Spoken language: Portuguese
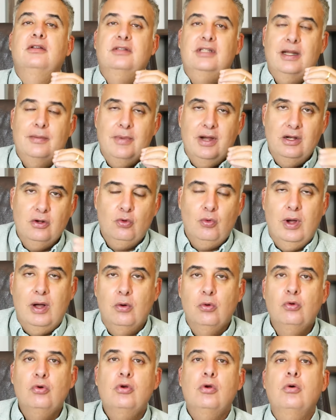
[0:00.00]
Trabalho com a
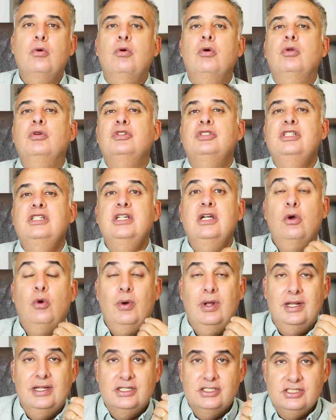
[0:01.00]
urooncologia,
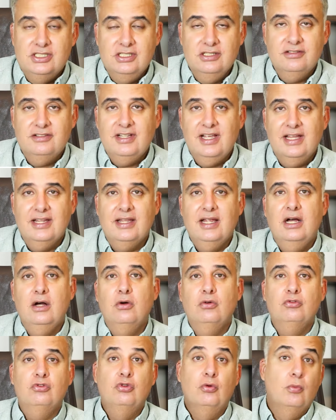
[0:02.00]
com a litíase
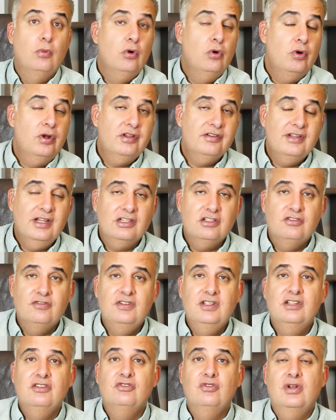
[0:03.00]
renal, tumores das
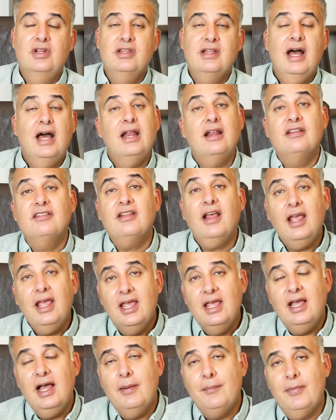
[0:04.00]
vias urinárias
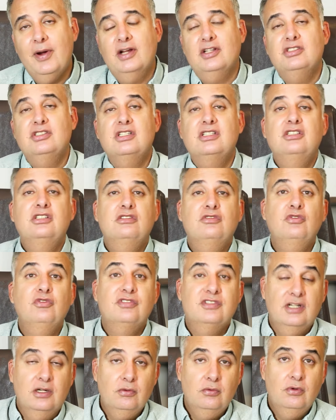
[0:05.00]
e a parte de
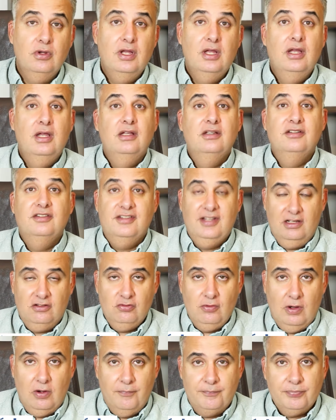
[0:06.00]
disfunção
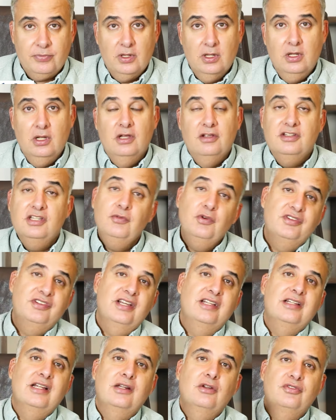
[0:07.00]
sexual. Se
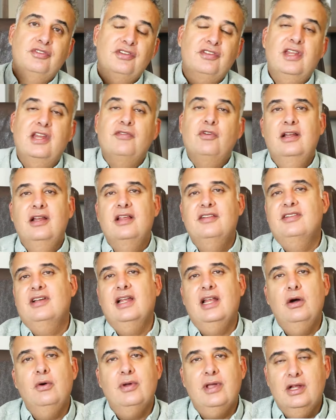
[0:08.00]
você ainda não se inscreveu nesse
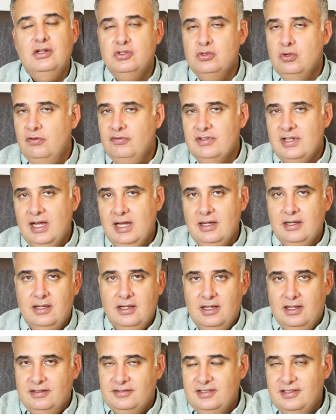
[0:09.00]
canal, quero te convidar,
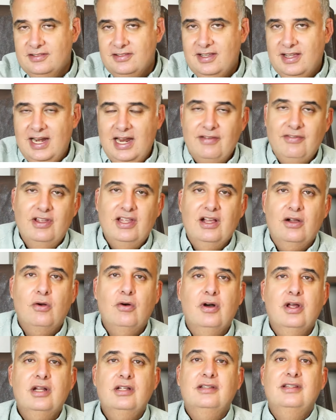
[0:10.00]
se inscreve aí
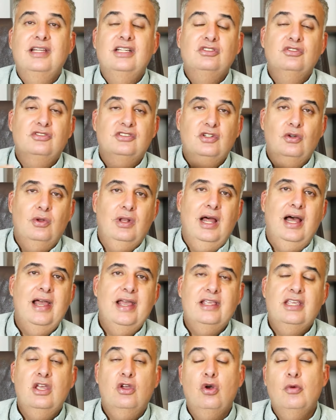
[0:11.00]
agora, deixe o seu
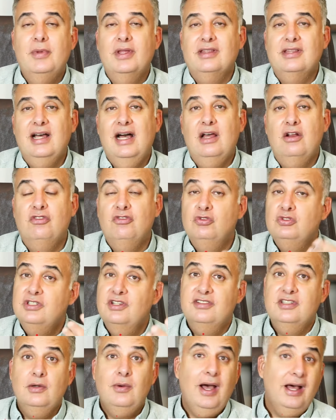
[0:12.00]
like, comentário,
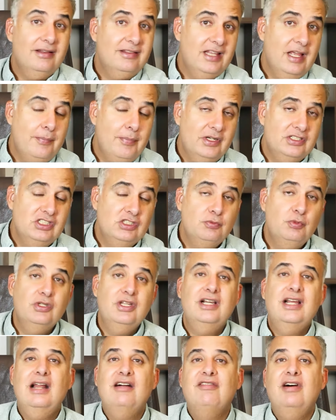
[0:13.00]
sugestão, até para a gente
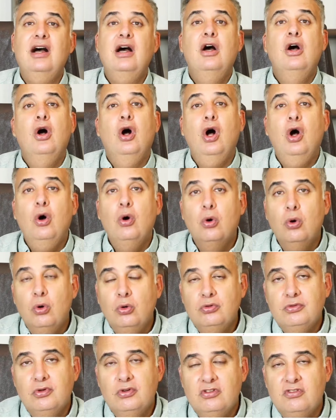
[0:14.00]
poder gravar
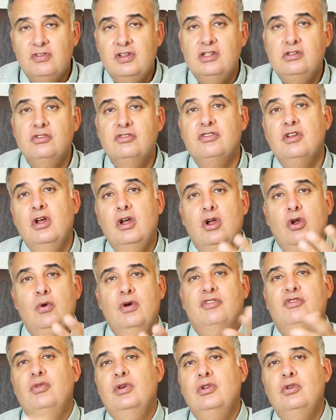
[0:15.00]
outros vídeos
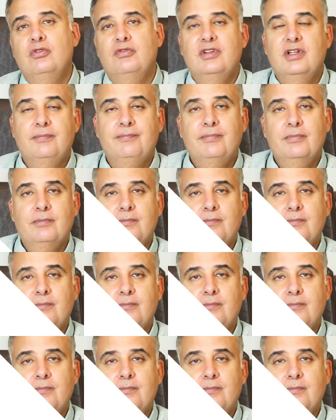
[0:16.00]
com a sua dúvida.